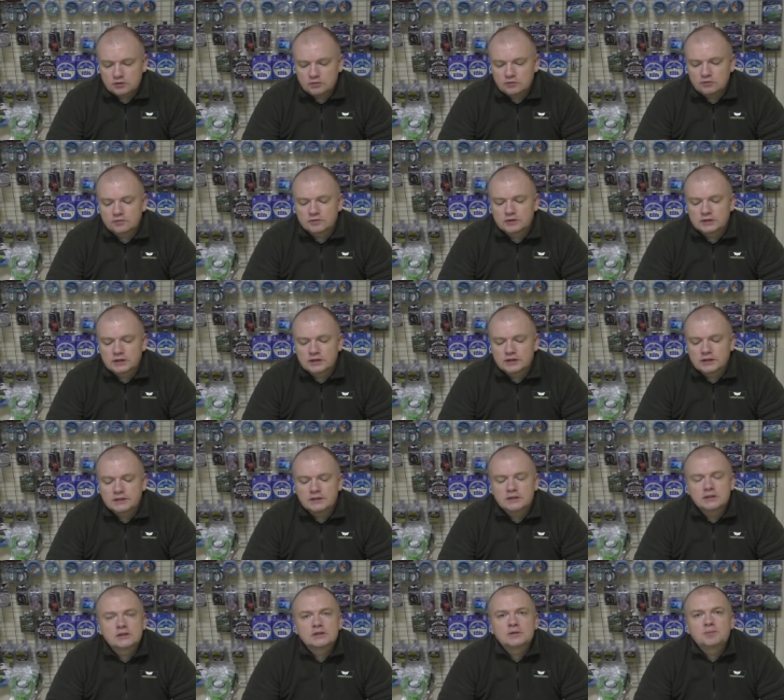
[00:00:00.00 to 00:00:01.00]
ну,
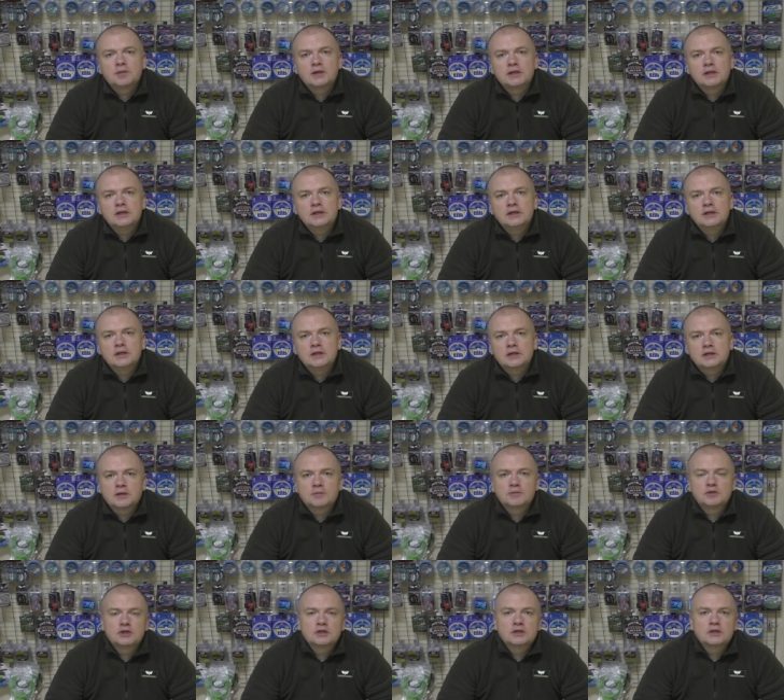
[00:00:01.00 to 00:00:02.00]
согласитесь, при длине
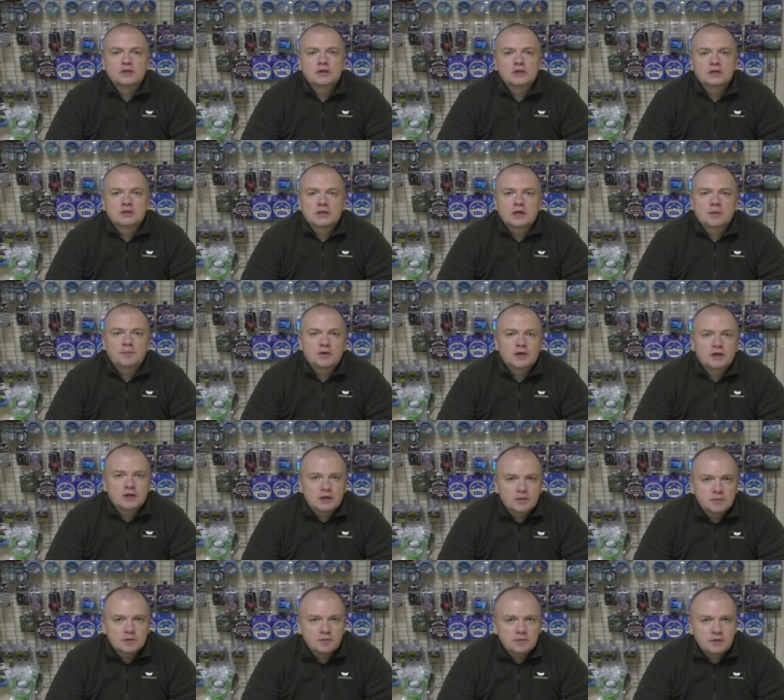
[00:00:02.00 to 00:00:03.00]
там 4 с
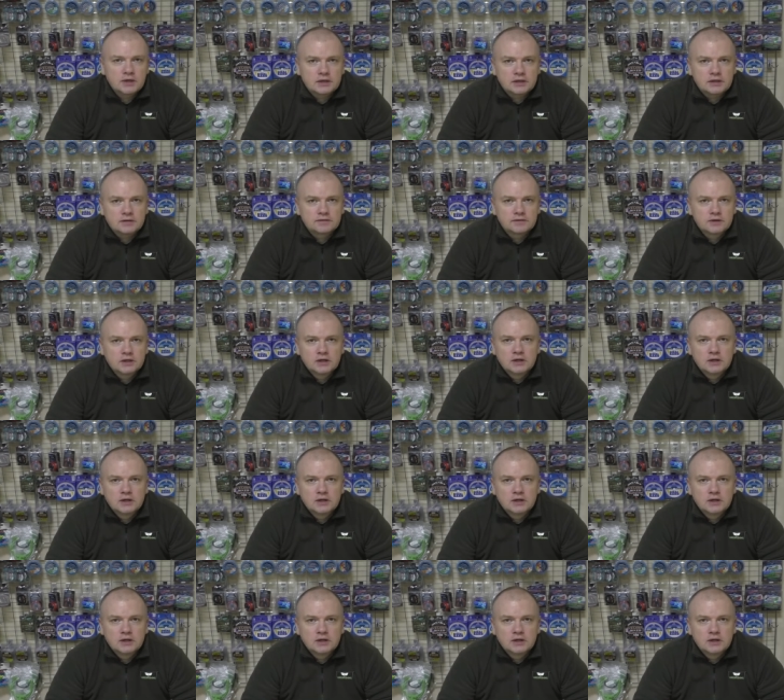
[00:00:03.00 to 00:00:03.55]
копейками метров,